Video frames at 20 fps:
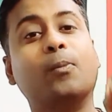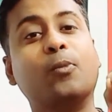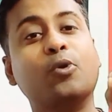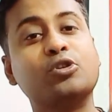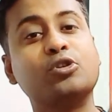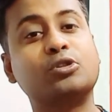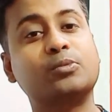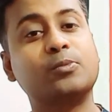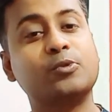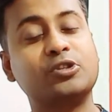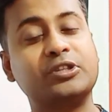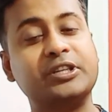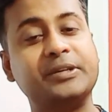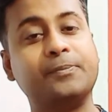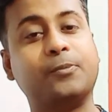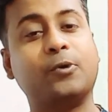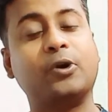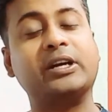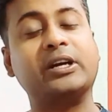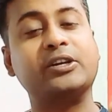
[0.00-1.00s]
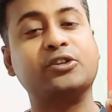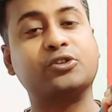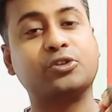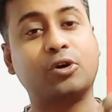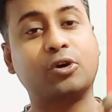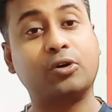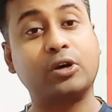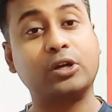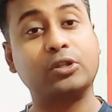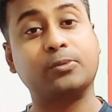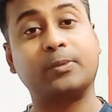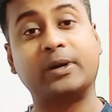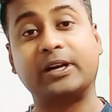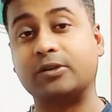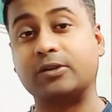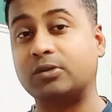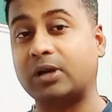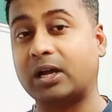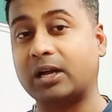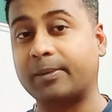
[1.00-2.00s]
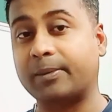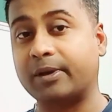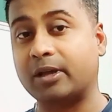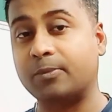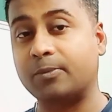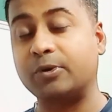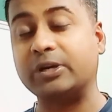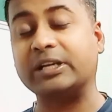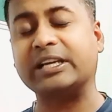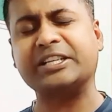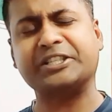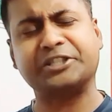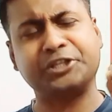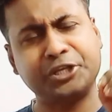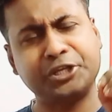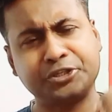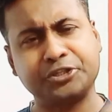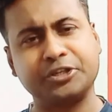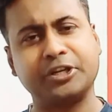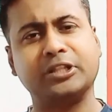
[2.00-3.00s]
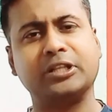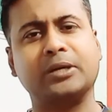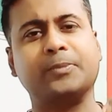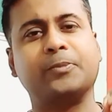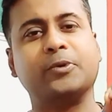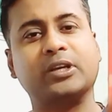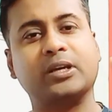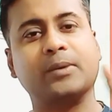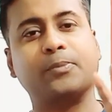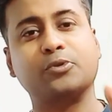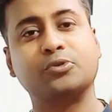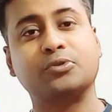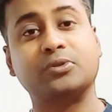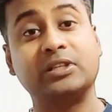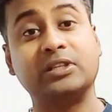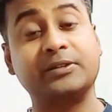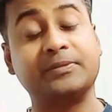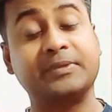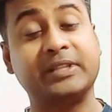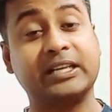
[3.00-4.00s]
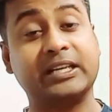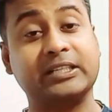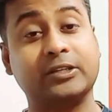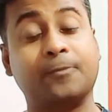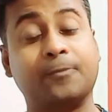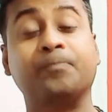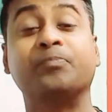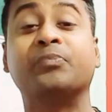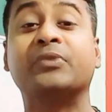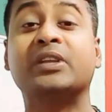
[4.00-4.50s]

মোস্ট মোস্ট ইম্পর্টেন্ট সহকারে তোমরা কিন্তু আগামীকাল পরীক্ষায় শেষ রাতের পরীক্ষা প্রস্তুতি হিসেবে দেখে যাও